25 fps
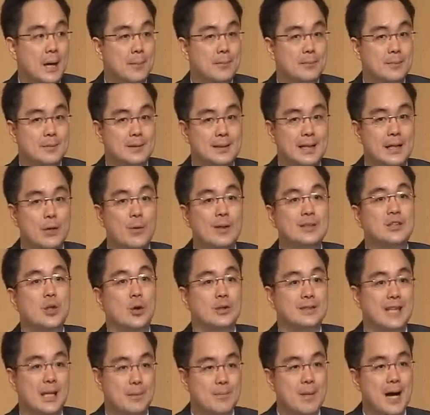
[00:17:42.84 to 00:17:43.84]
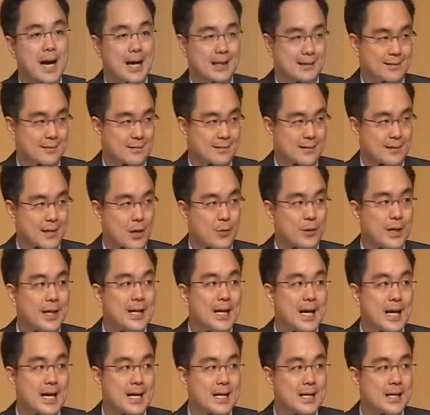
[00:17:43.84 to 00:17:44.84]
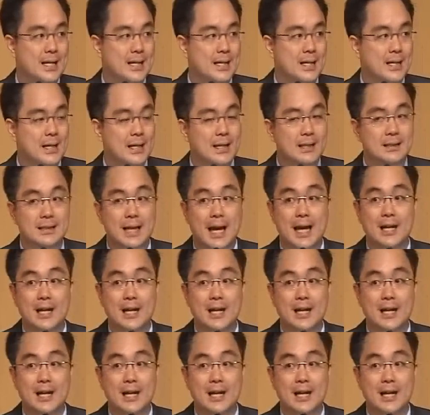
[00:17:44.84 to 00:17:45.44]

ครับตีว่า 200,000 บาทเอาง่ายๆ